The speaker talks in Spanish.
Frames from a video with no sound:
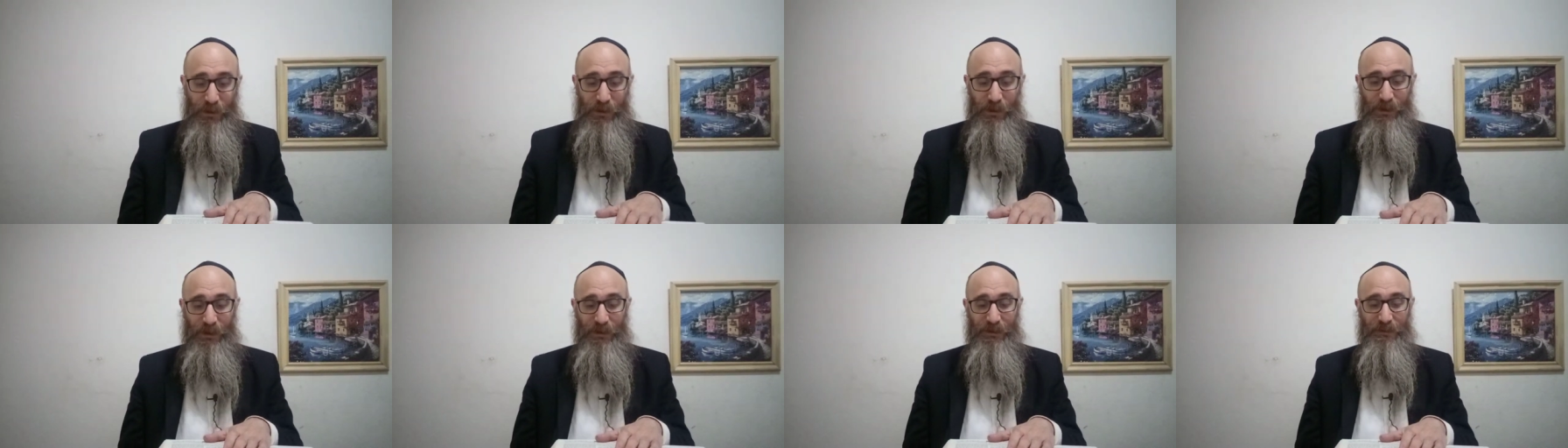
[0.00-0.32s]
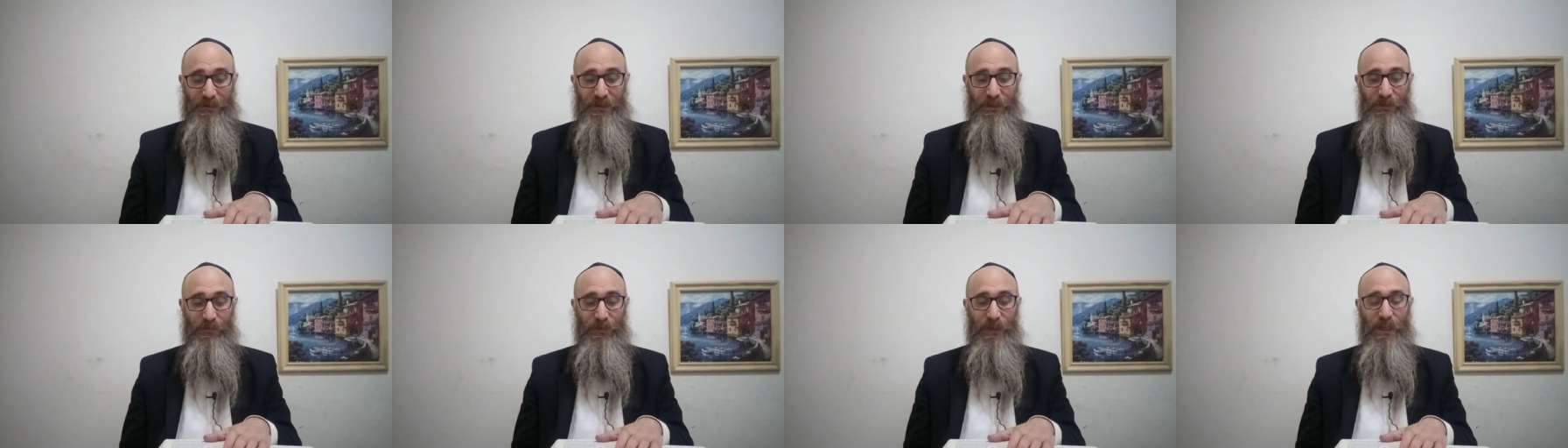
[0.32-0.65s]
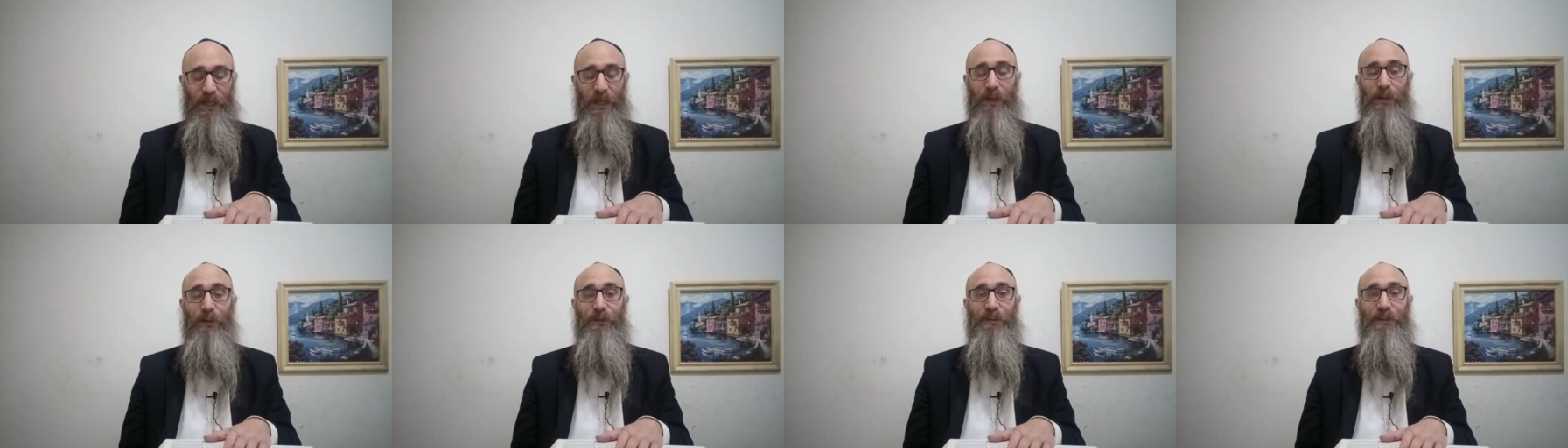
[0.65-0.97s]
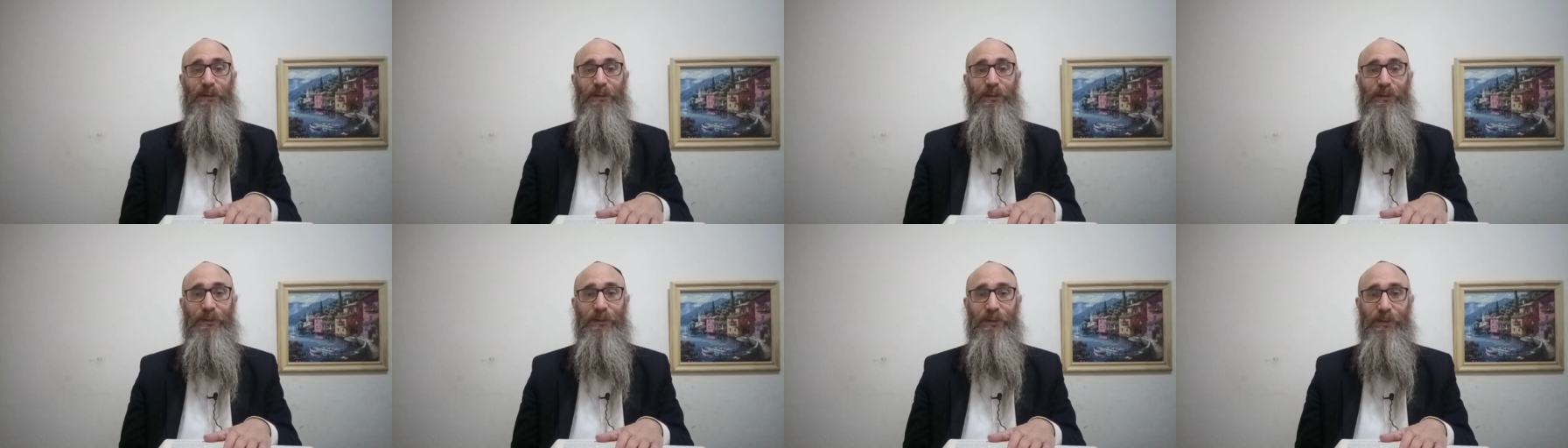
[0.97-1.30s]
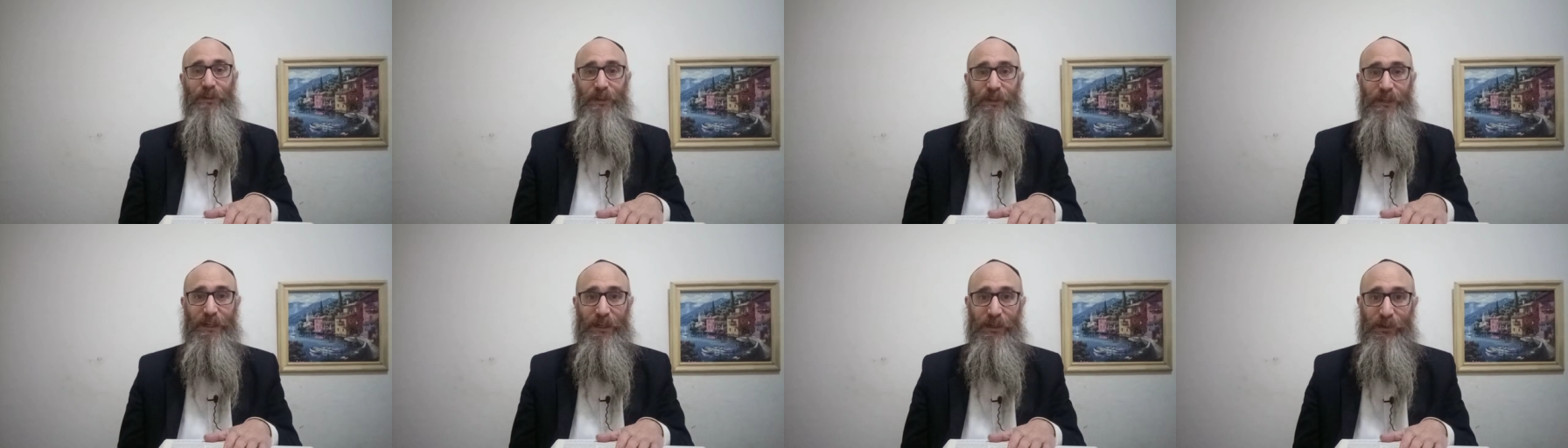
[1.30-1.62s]
¿qué significa que los hijos de
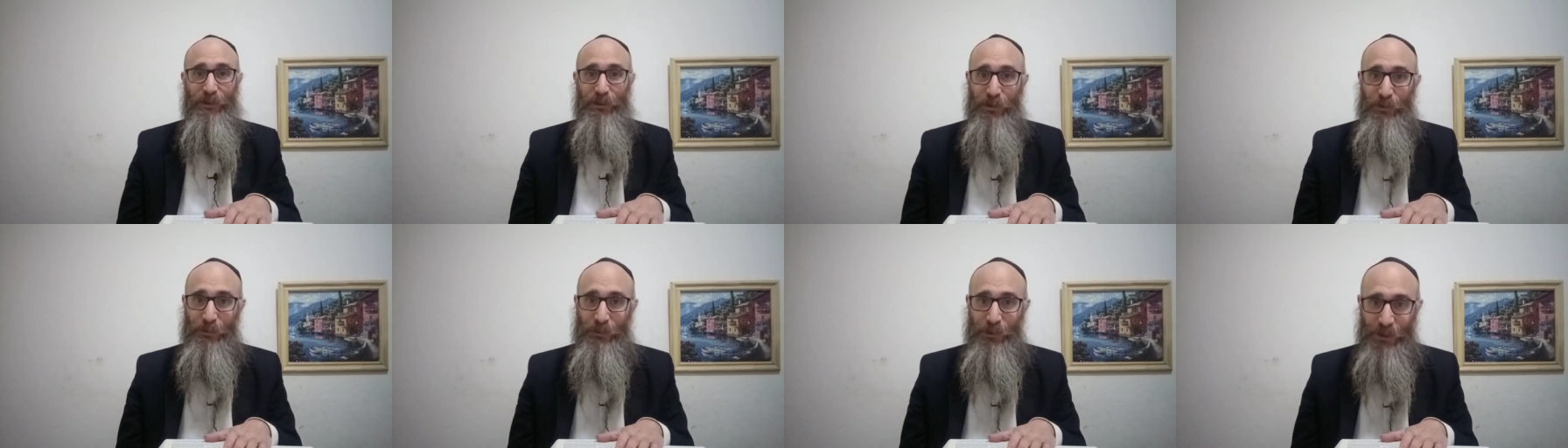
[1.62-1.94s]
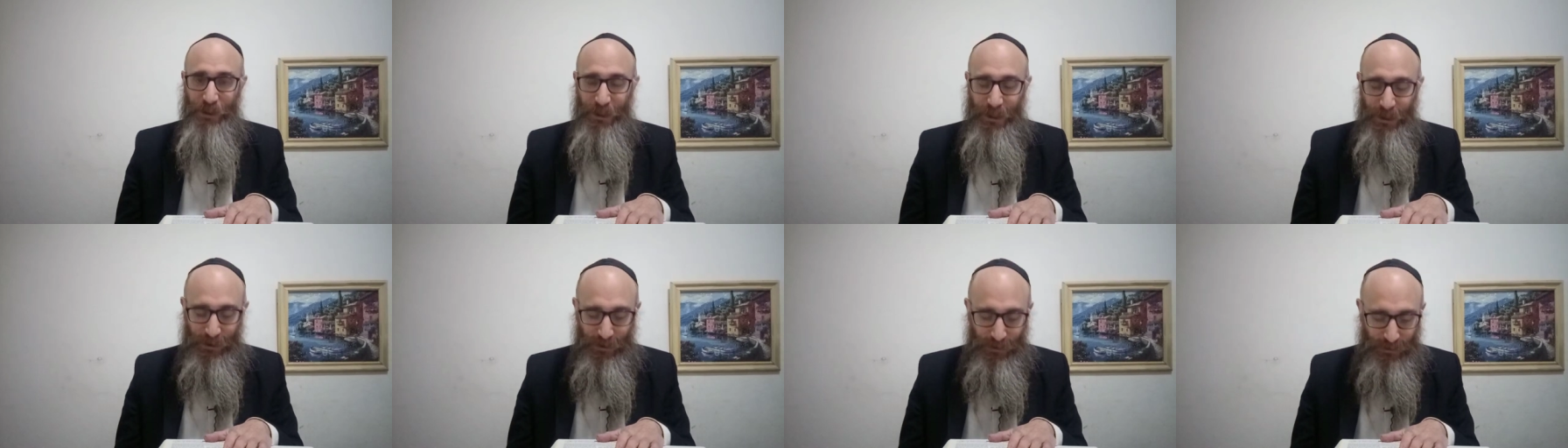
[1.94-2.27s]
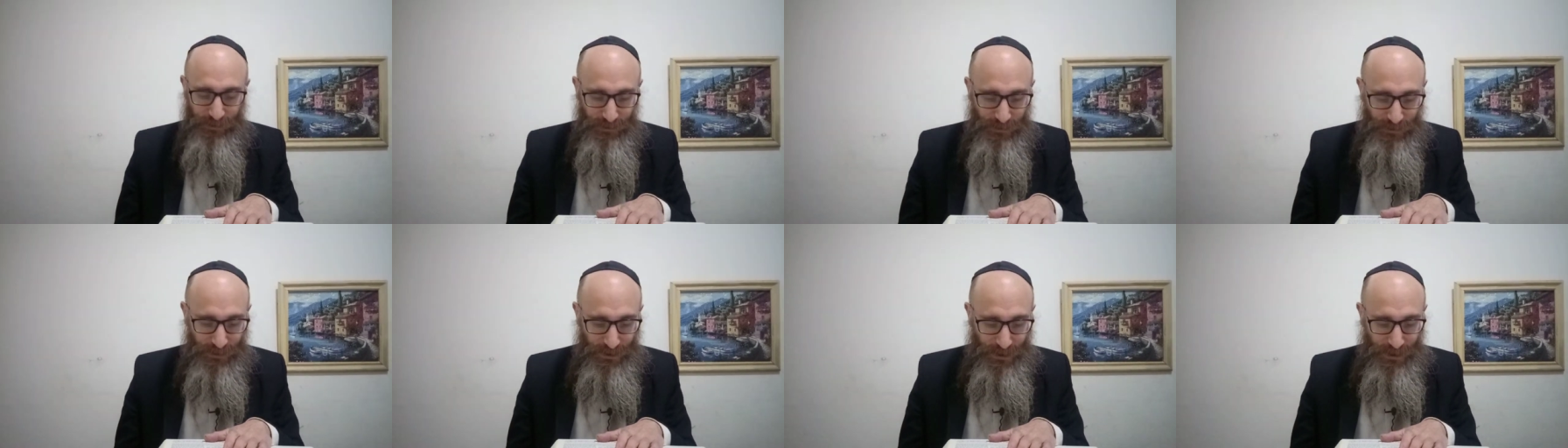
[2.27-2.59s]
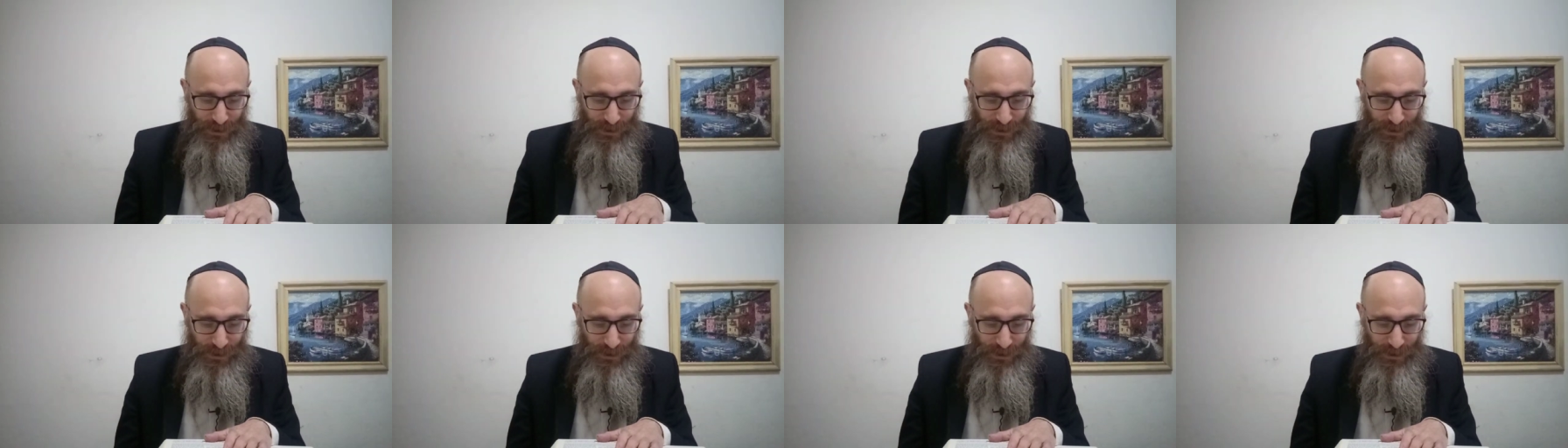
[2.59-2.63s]
Koirach no murieron?